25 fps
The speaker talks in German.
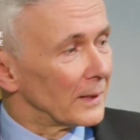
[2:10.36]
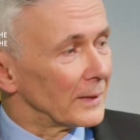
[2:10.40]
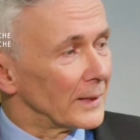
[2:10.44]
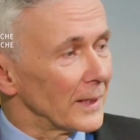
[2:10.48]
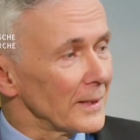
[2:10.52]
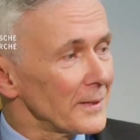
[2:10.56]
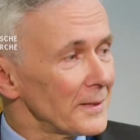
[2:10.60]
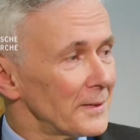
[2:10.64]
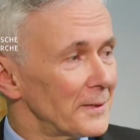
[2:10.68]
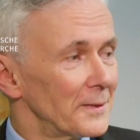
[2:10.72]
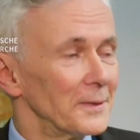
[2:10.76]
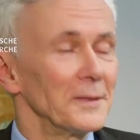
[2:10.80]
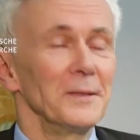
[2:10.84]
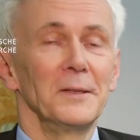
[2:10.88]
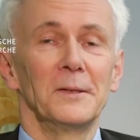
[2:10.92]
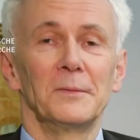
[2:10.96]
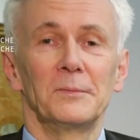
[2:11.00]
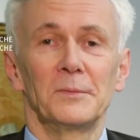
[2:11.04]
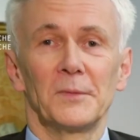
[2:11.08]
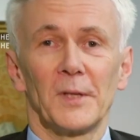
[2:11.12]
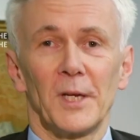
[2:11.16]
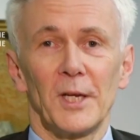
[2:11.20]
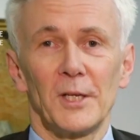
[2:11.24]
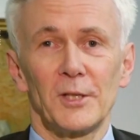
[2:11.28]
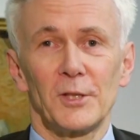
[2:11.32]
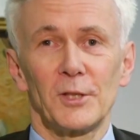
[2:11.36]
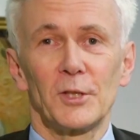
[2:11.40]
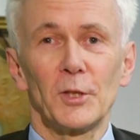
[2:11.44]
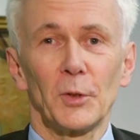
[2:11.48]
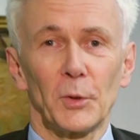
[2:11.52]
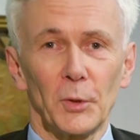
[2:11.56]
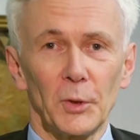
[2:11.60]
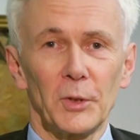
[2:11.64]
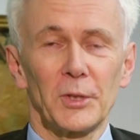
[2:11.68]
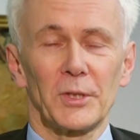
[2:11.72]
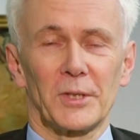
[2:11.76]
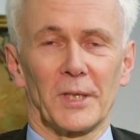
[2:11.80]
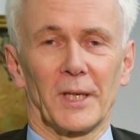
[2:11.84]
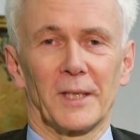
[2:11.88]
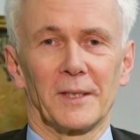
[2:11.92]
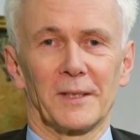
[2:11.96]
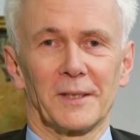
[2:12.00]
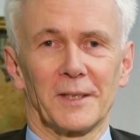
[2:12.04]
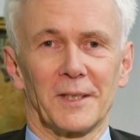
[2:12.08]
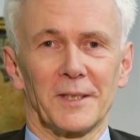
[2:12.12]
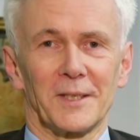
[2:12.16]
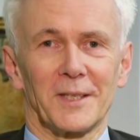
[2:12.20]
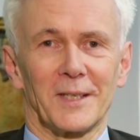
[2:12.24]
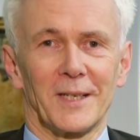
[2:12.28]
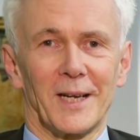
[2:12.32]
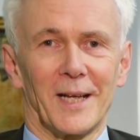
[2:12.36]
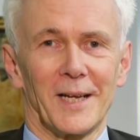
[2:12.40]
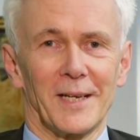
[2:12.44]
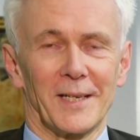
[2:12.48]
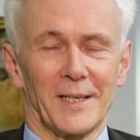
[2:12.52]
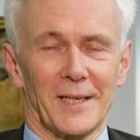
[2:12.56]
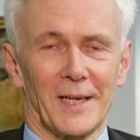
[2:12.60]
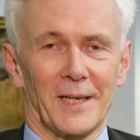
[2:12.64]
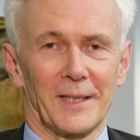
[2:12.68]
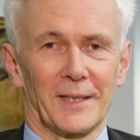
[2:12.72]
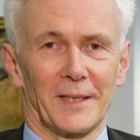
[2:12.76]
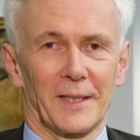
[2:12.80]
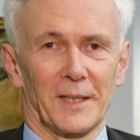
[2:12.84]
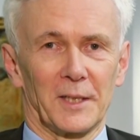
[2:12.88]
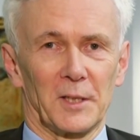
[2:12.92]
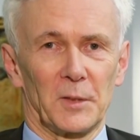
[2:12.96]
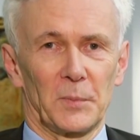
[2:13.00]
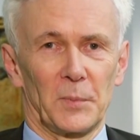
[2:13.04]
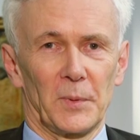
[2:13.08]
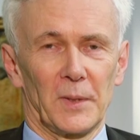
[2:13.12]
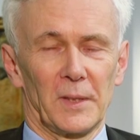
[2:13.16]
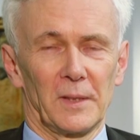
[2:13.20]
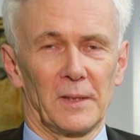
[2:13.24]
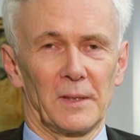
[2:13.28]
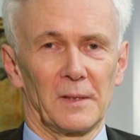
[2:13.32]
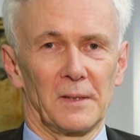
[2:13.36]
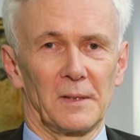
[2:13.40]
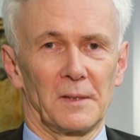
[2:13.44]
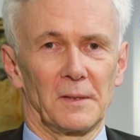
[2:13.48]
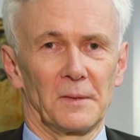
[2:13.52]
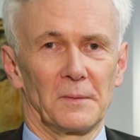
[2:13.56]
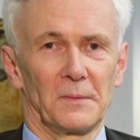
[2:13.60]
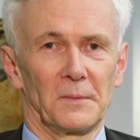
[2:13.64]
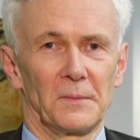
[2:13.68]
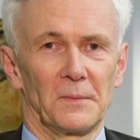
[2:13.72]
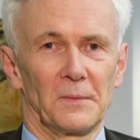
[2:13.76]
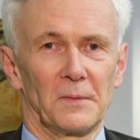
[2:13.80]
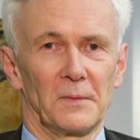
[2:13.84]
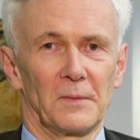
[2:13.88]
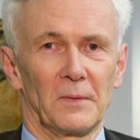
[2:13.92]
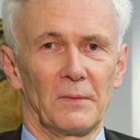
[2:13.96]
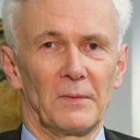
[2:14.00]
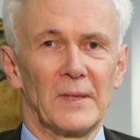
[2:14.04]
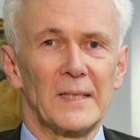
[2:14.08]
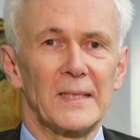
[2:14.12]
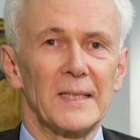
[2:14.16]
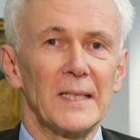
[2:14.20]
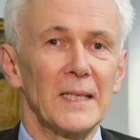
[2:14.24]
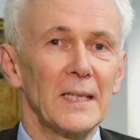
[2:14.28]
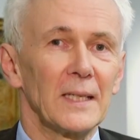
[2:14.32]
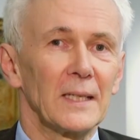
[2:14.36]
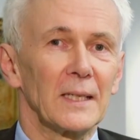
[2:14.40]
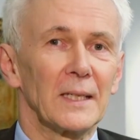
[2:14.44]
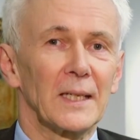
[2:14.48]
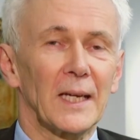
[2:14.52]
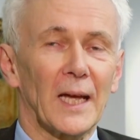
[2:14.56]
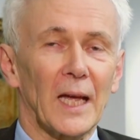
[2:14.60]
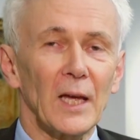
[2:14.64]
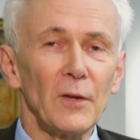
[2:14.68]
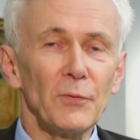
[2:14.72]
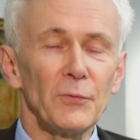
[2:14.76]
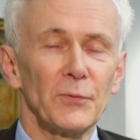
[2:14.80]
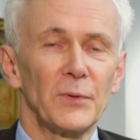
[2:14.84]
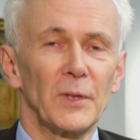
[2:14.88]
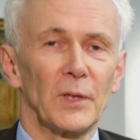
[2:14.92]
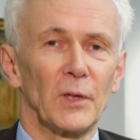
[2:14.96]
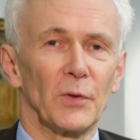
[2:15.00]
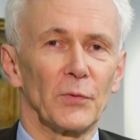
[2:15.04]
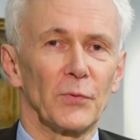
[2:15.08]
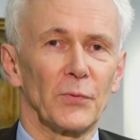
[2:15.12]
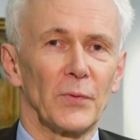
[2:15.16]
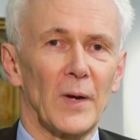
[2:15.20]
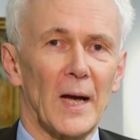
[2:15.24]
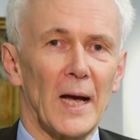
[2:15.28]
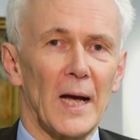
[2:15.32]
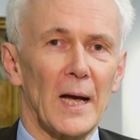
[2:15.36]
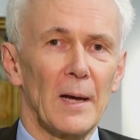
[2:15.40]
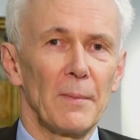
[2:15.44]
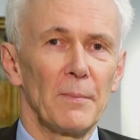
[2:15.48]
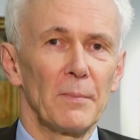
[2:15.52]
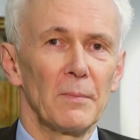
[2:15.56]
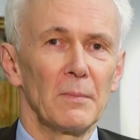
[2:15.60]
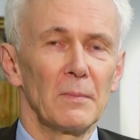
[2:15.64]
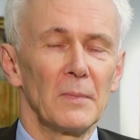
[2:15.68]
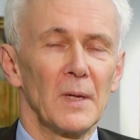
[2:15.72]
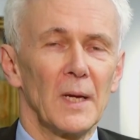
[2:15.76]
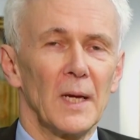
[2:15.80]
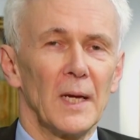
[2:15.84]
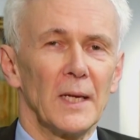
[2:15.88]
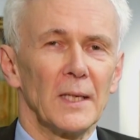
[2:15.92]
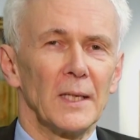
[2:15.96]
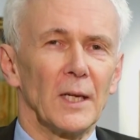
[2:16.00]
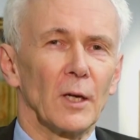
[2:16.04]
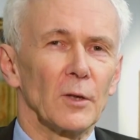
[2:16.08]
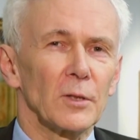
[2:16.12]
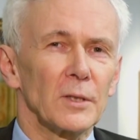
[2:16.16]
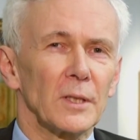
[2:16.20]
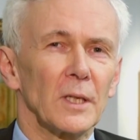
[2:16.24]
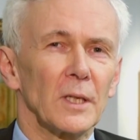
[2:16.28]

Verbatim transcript: Das ist die Rückseite des kleinen Andachtsbildes. Wir sehen kräftige Farben, die aus